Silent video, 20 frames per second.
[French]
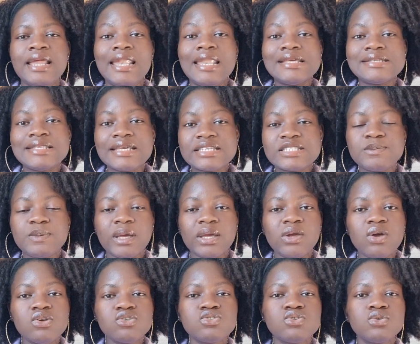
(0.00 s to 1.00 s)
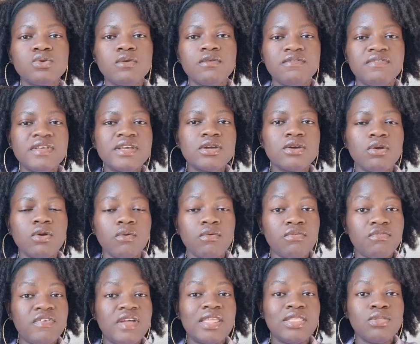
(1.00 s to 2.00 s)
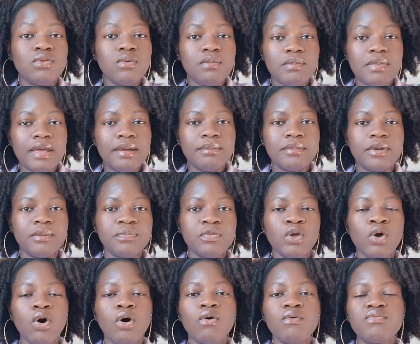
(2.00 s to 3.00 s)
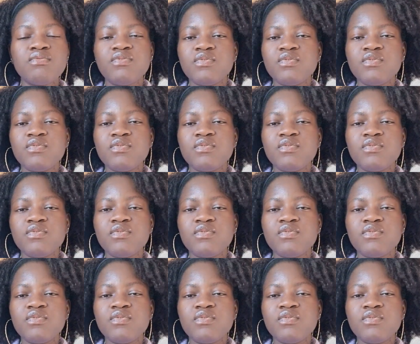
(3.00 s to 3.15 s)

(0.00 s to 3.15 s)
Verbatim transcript: les expériences de vie que l'on fait nous-mêmes. On,